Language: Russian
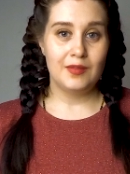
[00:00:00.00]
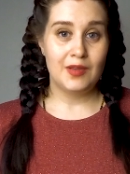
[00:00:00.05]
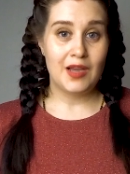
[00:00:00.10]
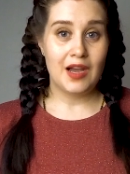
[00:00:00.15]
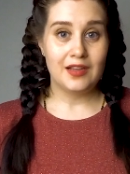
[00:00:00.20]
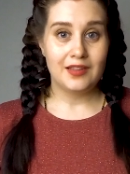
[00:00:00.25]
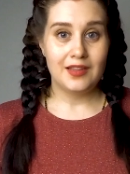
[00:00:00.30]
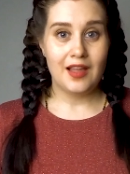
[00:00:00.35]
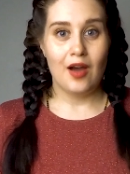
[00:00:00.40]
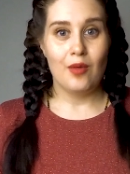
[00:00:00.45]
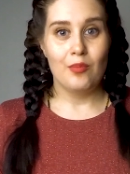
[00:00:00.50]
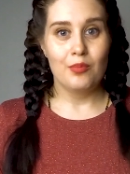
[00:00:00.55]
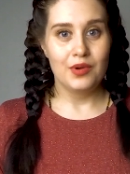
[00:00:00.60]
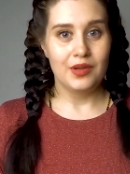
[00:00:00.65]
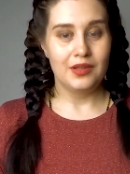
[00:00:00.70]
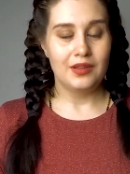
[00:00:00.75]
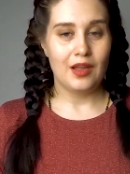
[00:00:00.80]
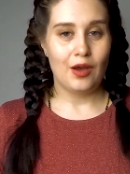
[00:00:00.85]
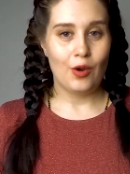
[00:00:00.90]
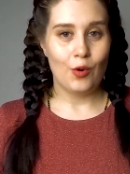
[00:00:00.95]
когда
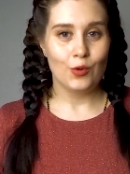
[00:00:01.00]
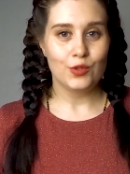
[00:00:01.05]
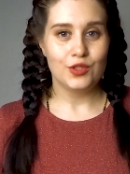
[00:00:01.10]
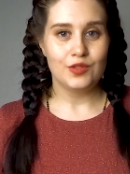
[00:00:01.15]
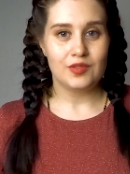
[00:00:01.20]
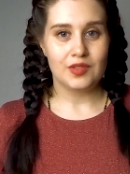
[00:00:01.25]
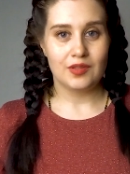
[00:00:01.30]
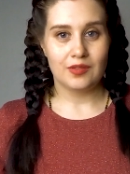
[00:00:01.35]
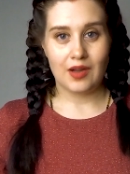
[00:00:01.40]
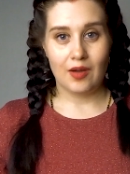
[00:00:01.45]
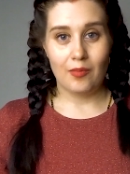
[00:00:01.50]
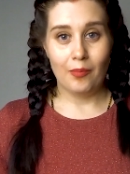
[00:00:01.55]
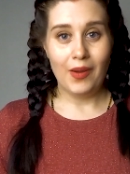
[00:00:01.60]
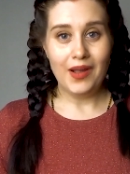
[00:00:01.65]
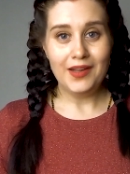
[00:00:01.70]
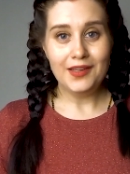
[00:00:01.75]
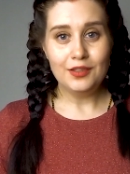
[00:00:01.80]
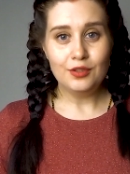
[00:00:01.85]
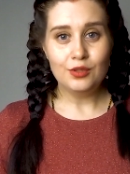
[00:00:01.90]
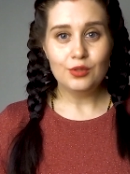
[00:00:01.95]
мы находимся в
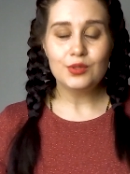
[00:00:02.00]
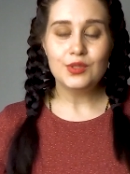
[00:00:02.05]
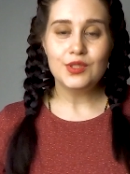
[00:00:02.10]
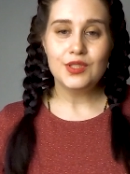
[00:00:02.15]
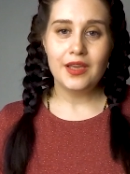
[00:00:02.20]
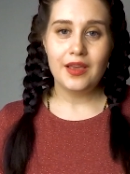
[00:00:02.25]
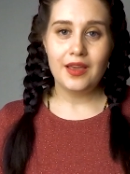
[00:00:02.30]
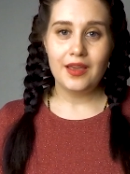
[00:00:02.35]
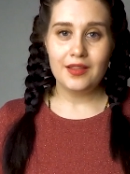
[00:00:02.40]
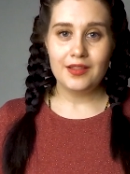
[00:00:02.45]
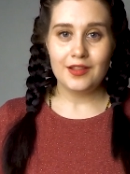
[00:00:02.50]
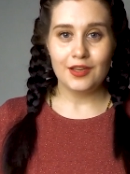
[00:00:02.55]
компании друзей,